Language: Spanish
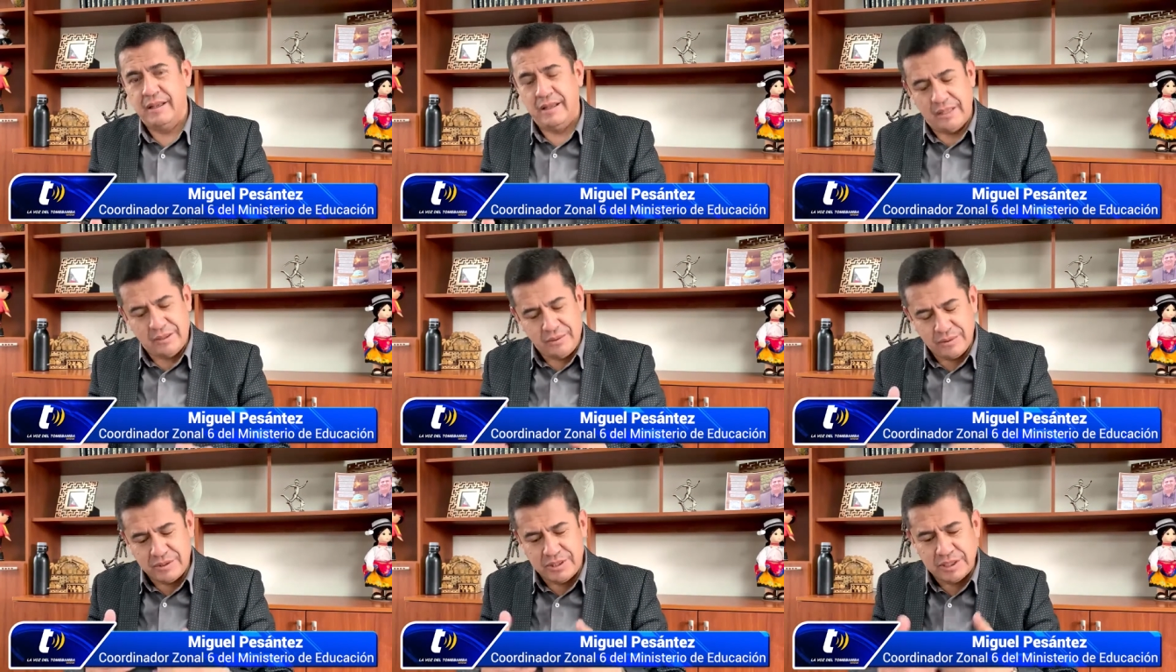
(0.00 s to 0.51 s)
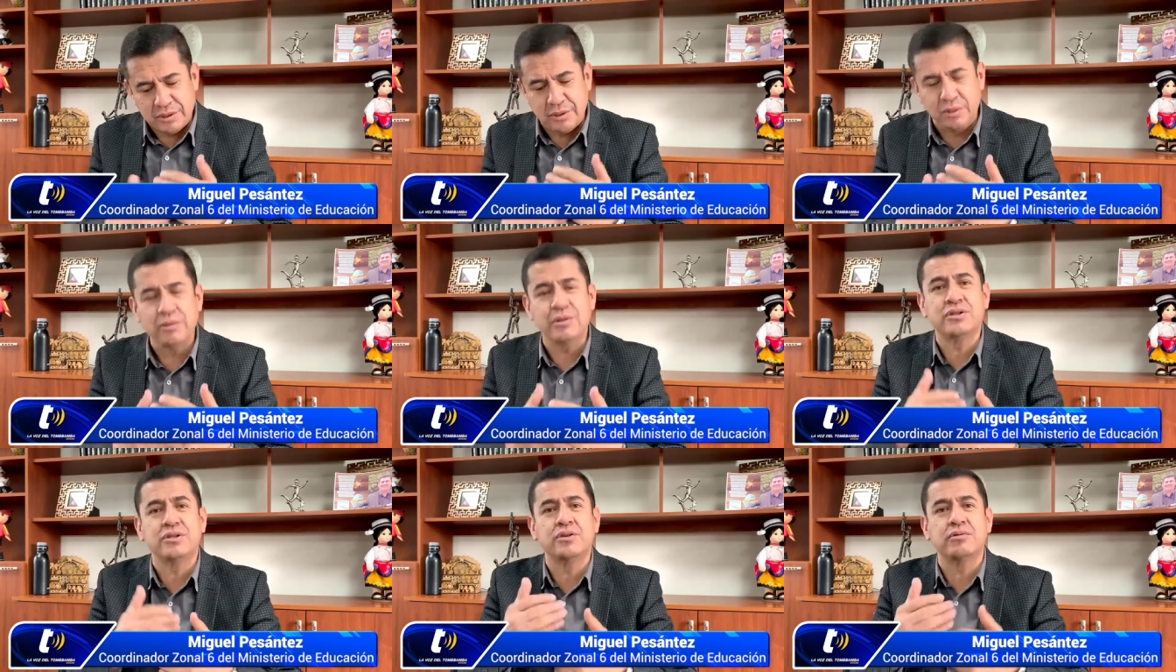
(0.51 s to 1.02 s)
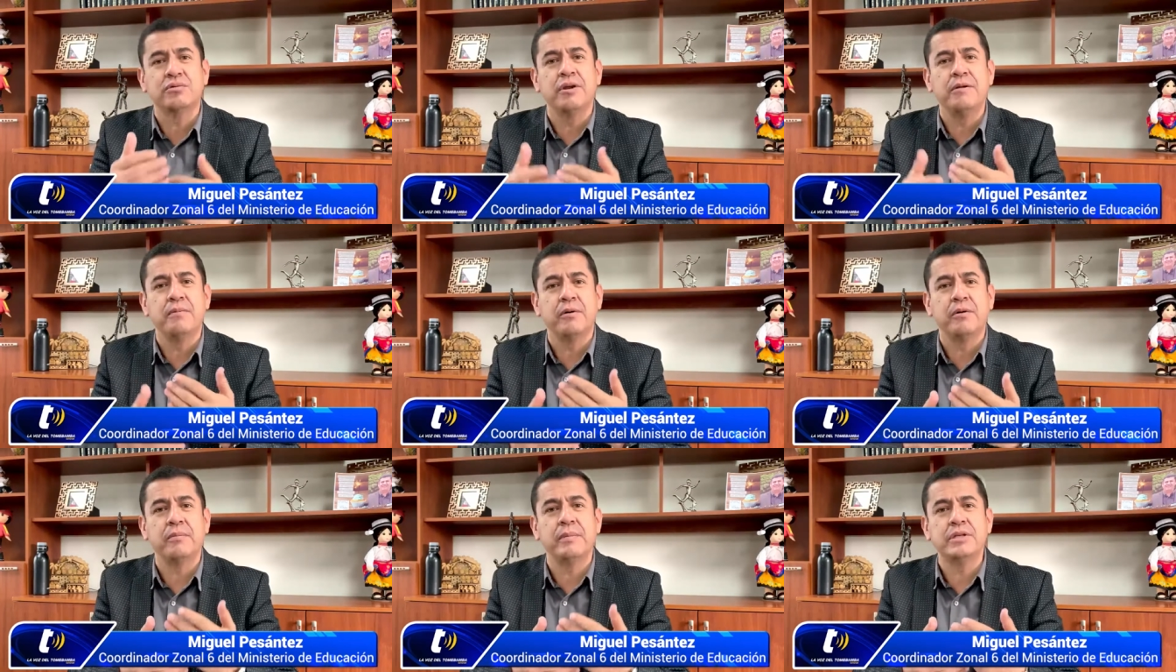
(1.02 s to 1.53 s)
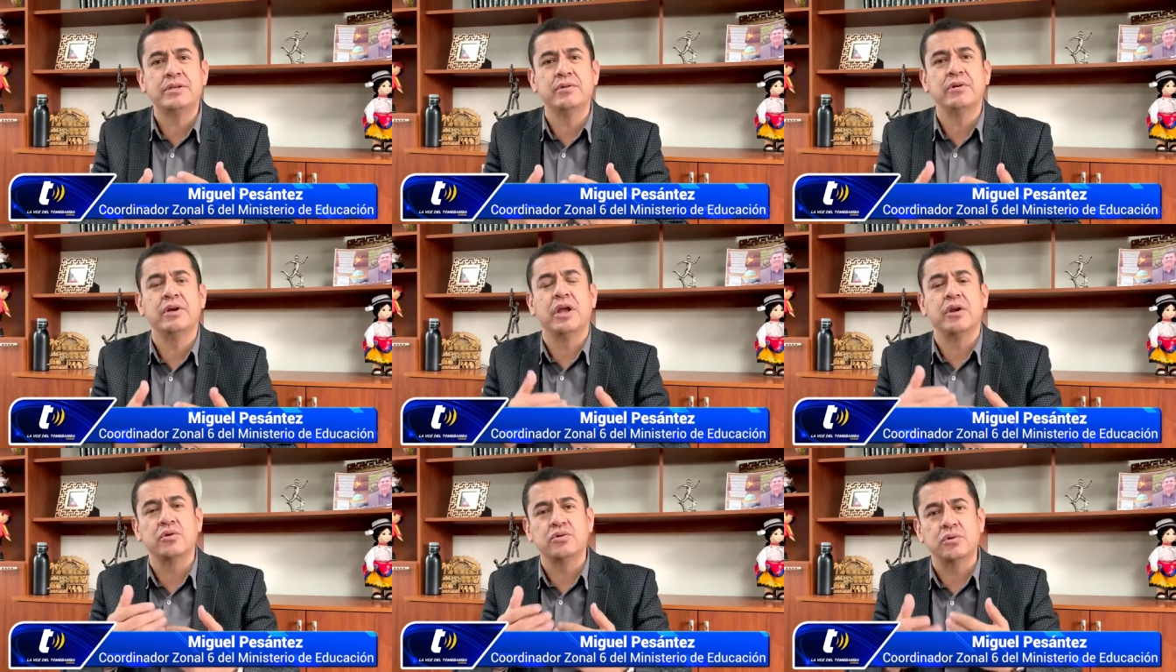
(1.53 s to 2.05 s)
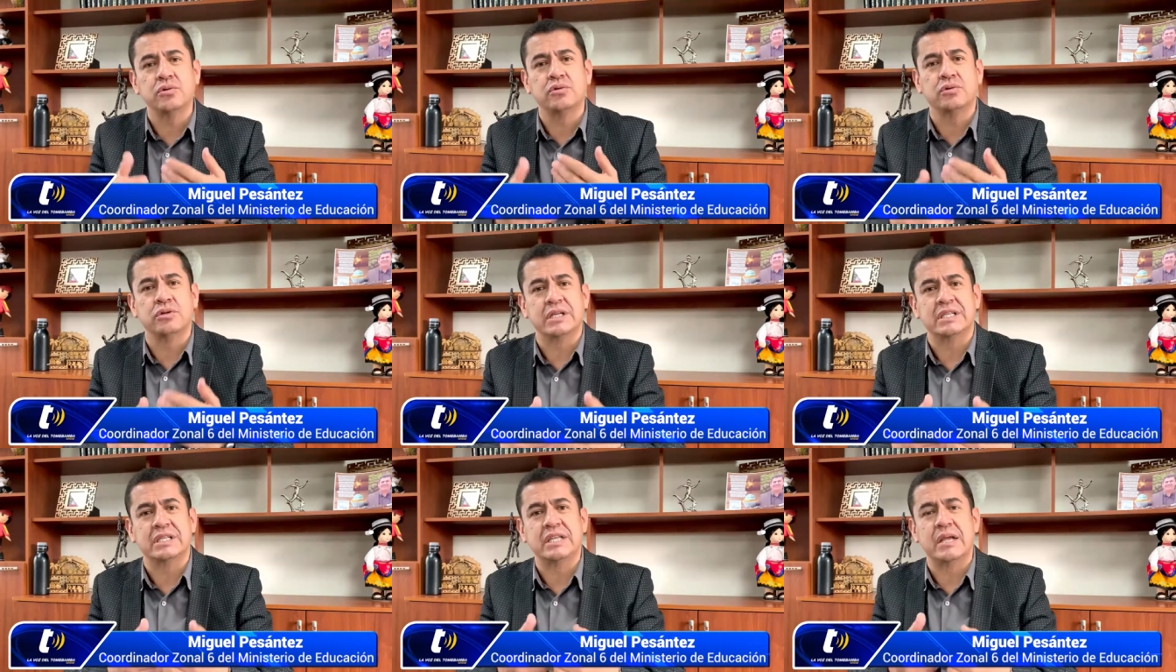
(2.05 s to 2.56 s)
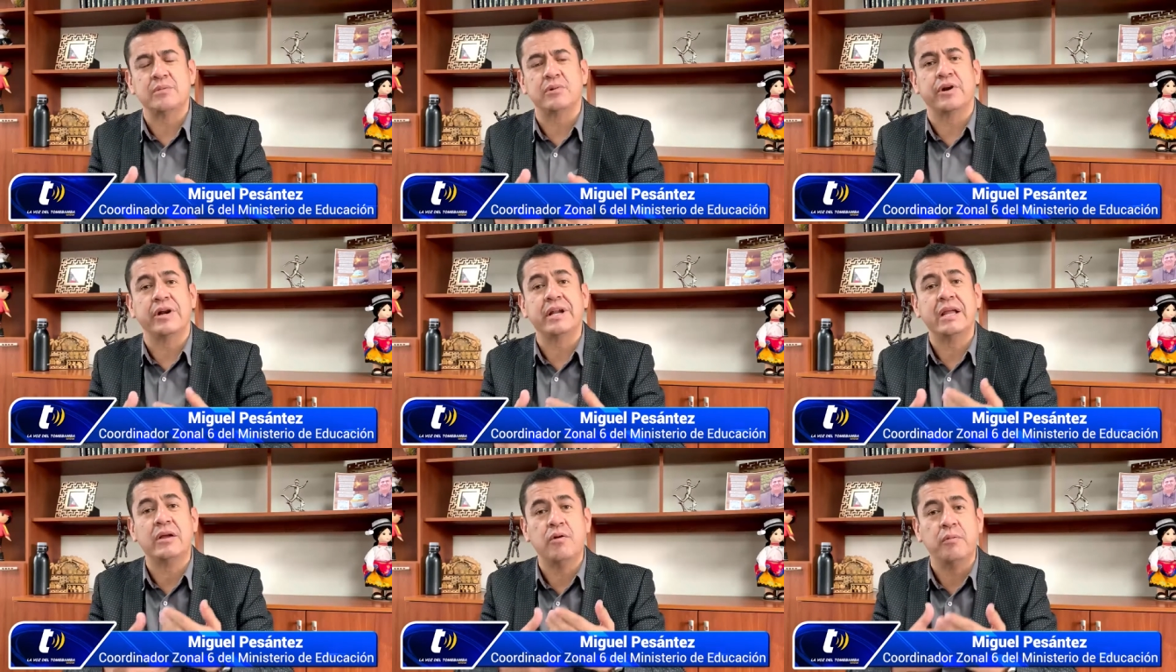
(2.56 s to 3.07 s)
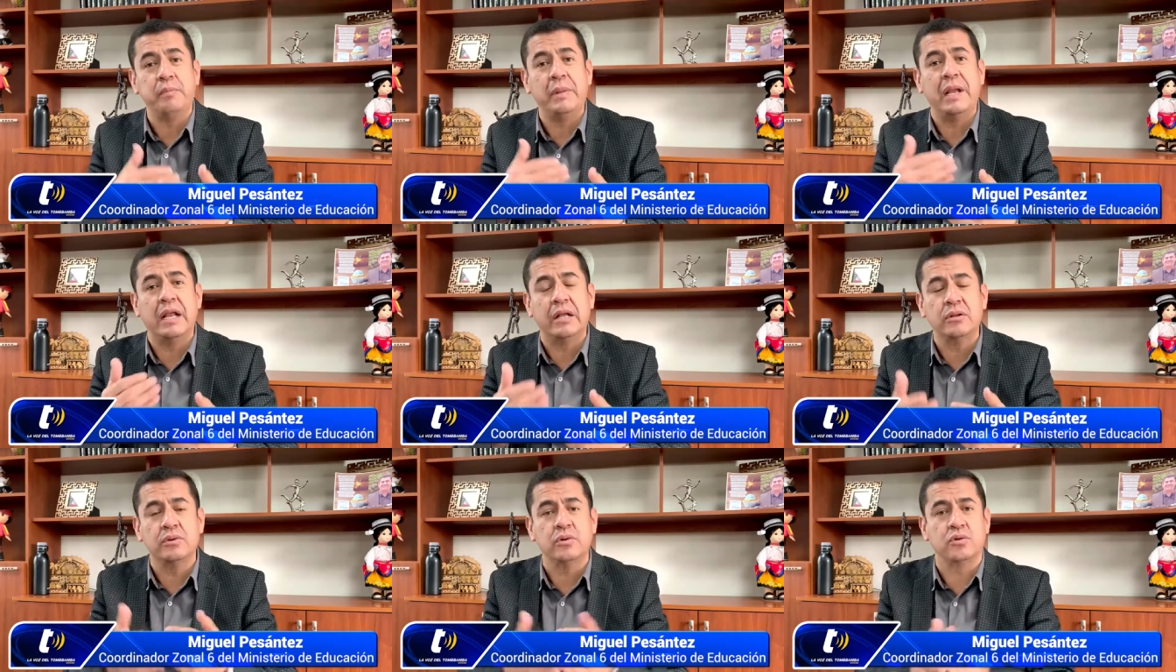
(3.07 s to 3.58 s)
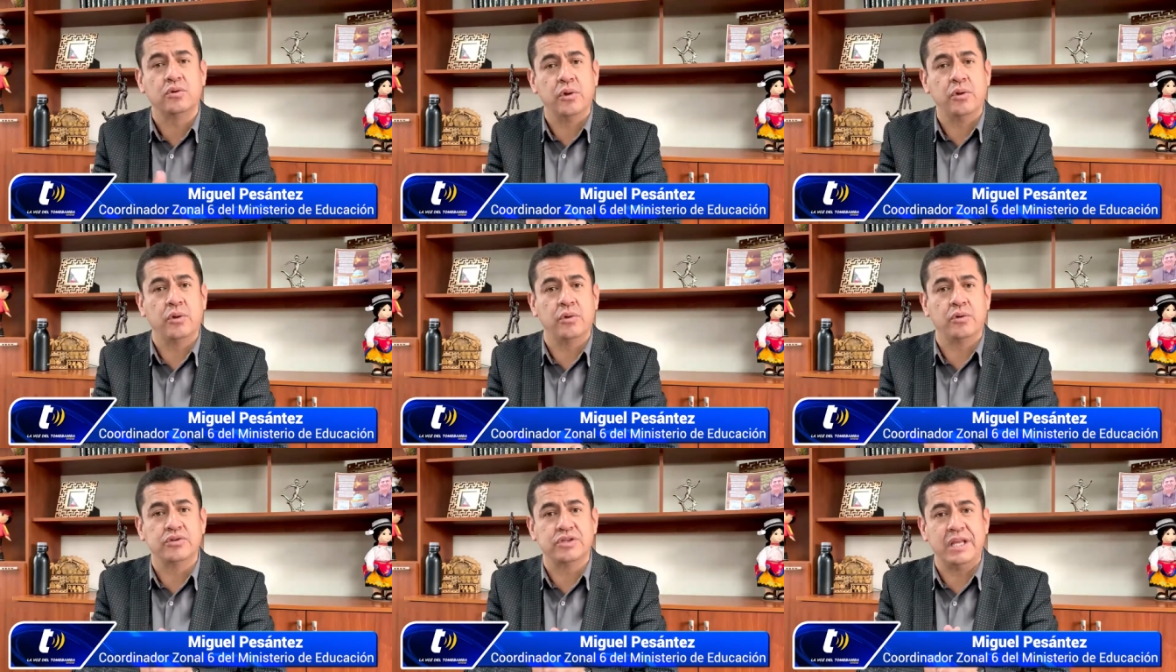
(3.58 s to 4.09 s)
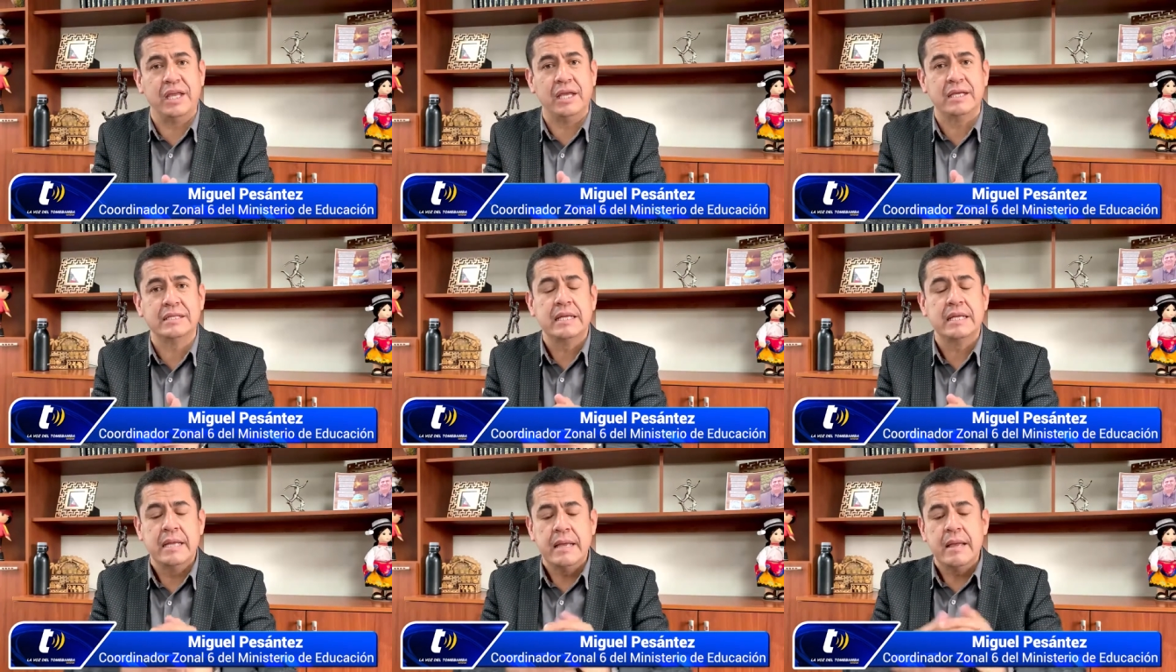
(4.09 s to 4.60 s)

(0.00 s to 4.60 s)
Entonces, todo esto es una información que nosotros estamos recopilando todos los días